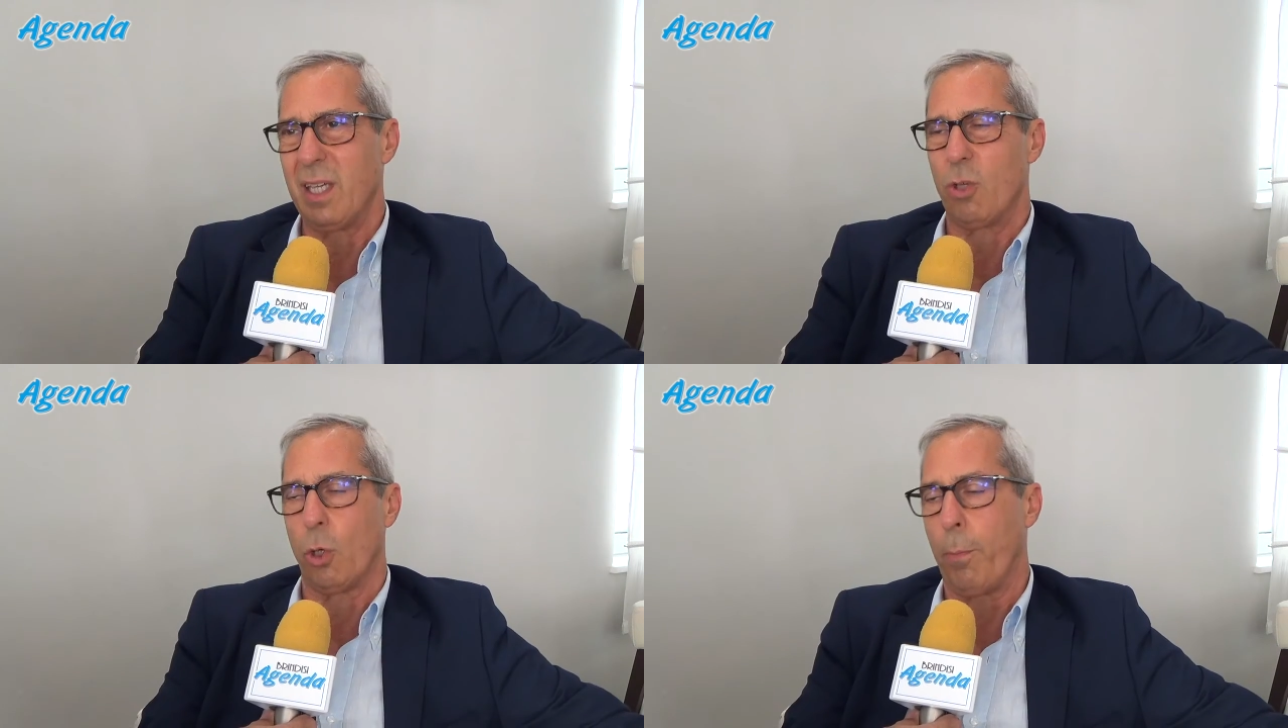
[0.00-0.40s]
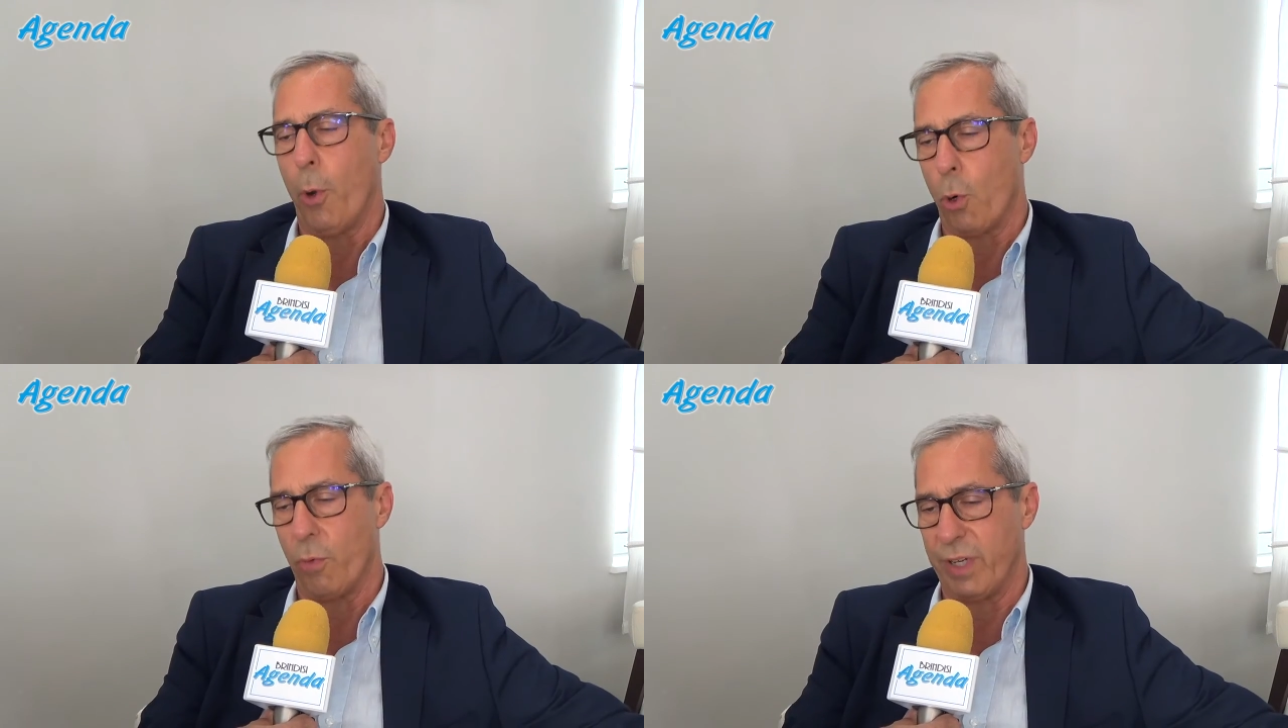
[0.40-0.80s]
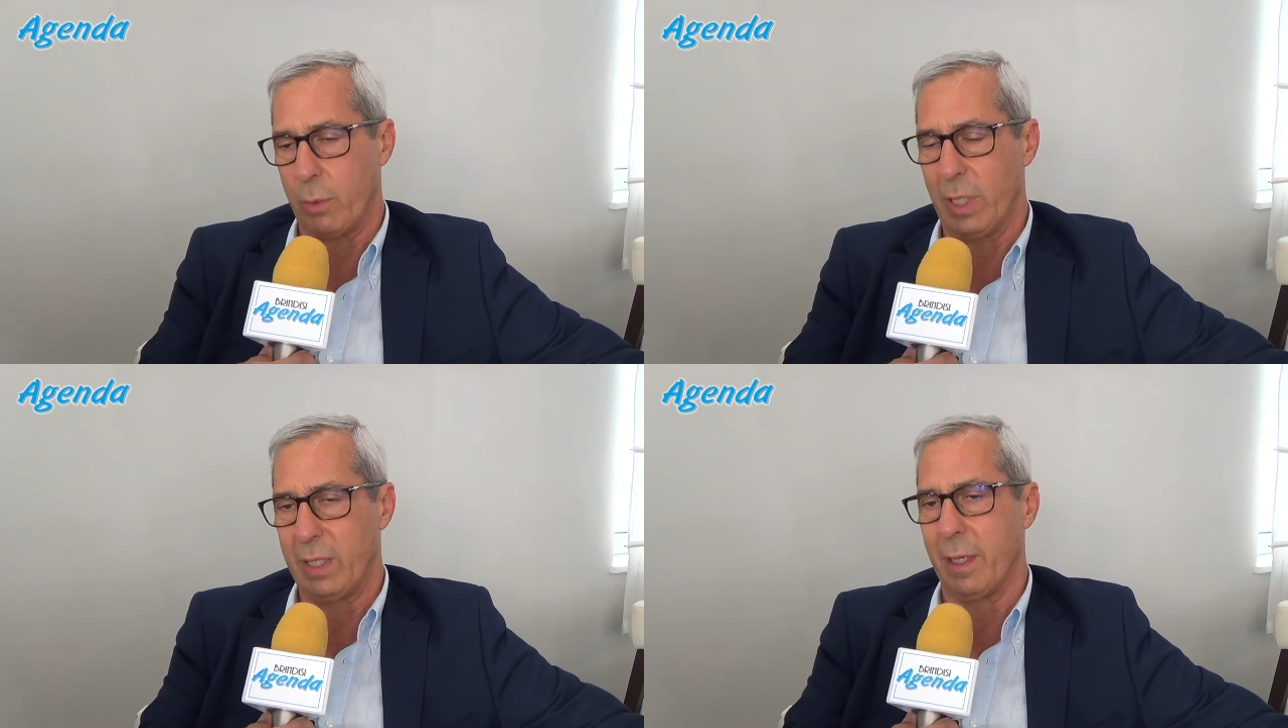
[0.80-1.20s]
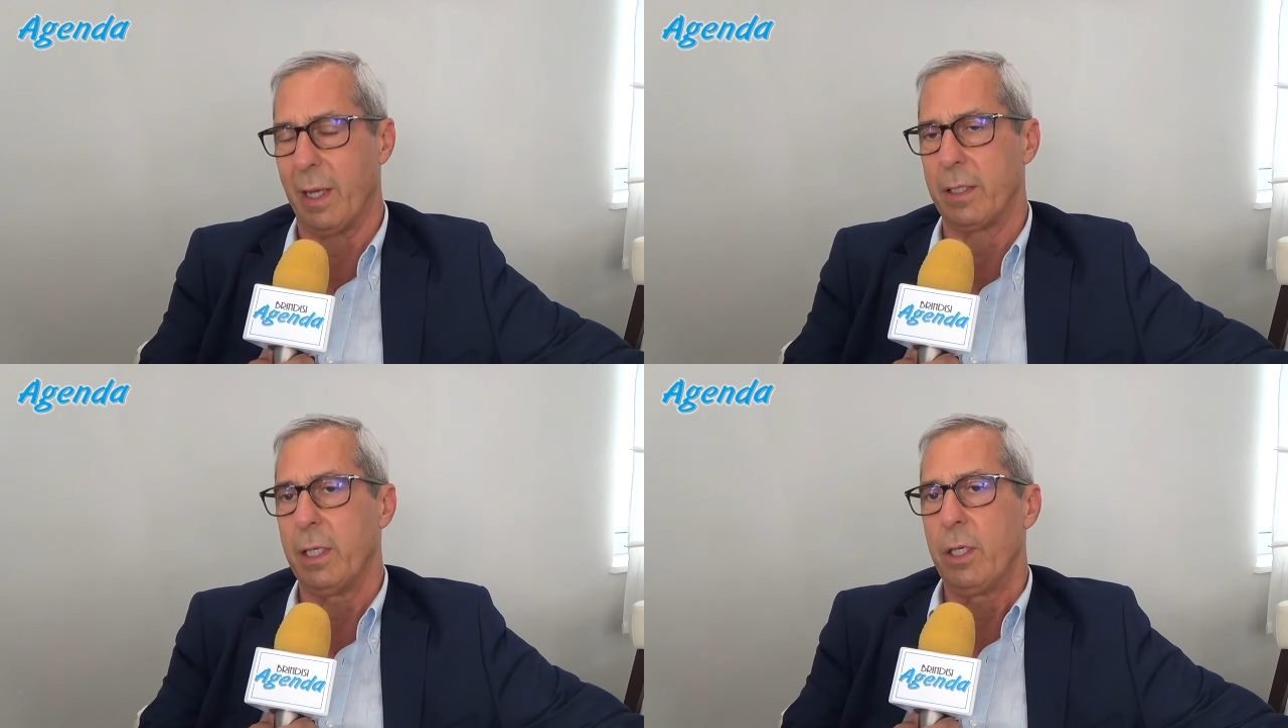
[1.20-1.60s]
sono poco
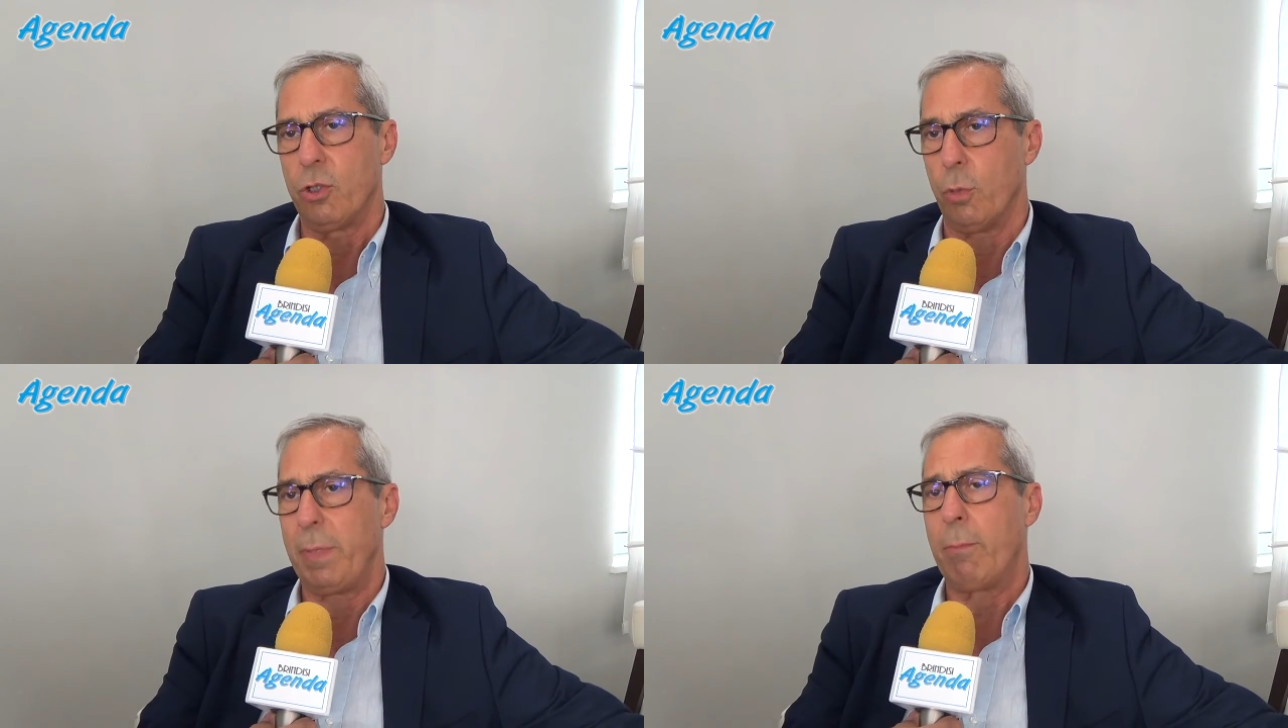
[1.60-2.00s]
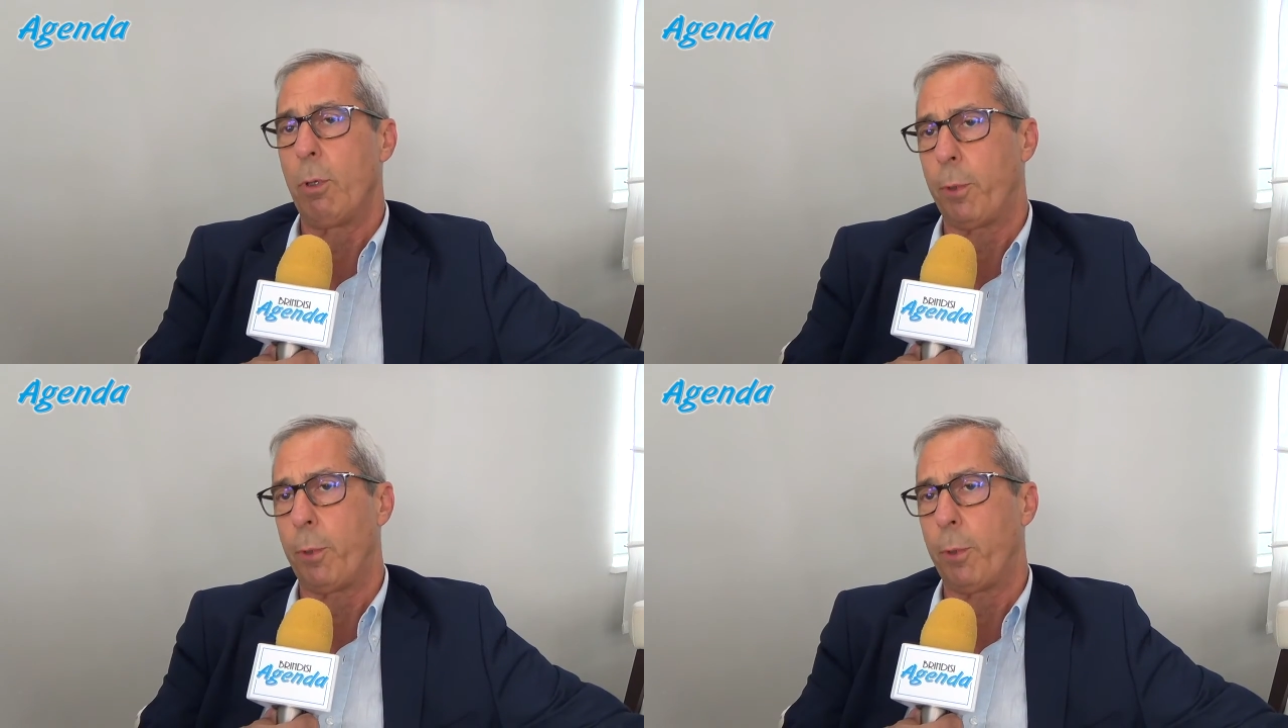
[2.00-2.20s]
frequentate. Dobbiamo